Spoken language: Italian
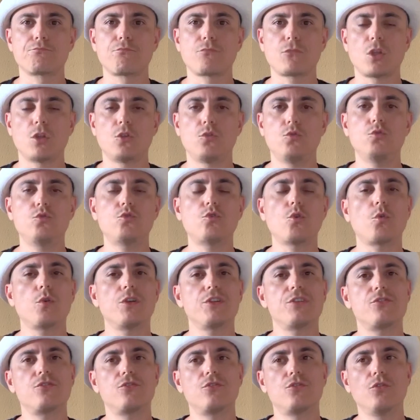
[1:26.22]
tutto
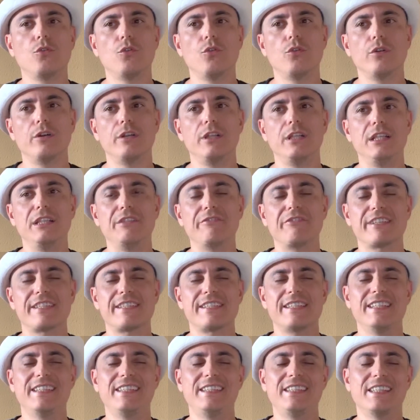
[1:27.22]
questo li fa
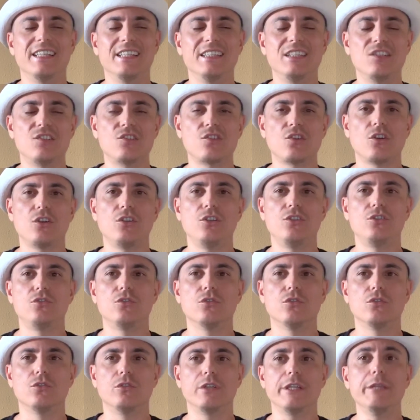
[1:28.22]
sentire di
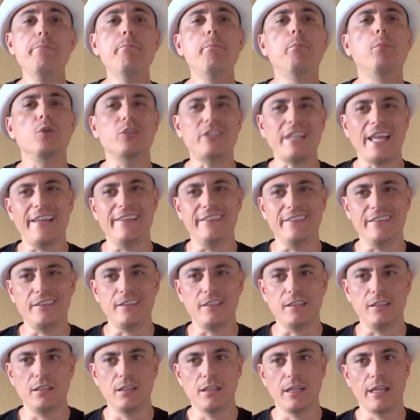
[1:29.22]
solito
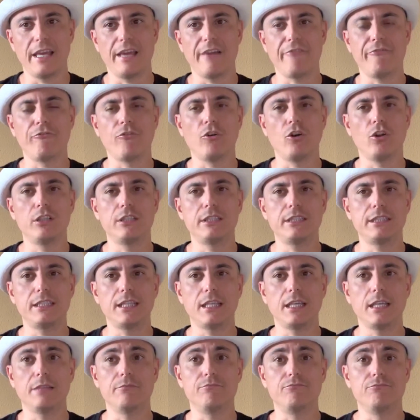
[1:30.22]
impotenti e a
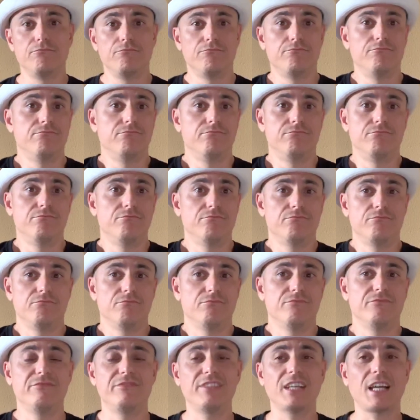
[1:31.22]
volte
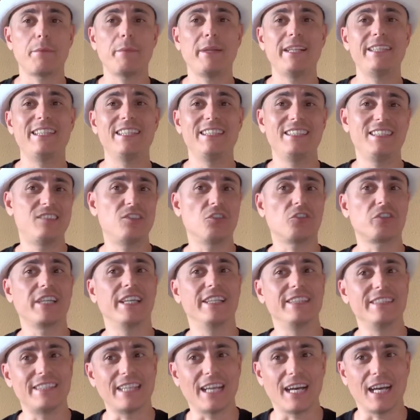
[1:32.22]
veramente
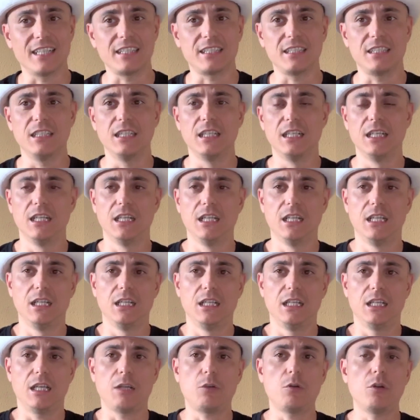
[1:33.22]
disorientati.
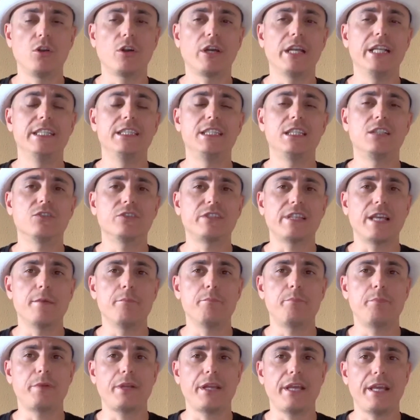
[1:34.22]
E quello che gli dico
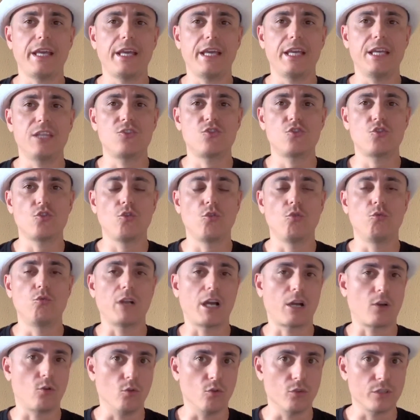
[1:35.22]
sempre è solo
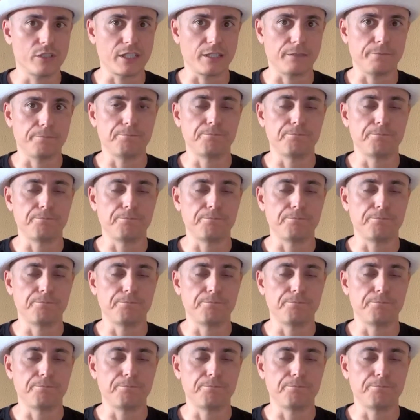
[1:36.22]
una cosa,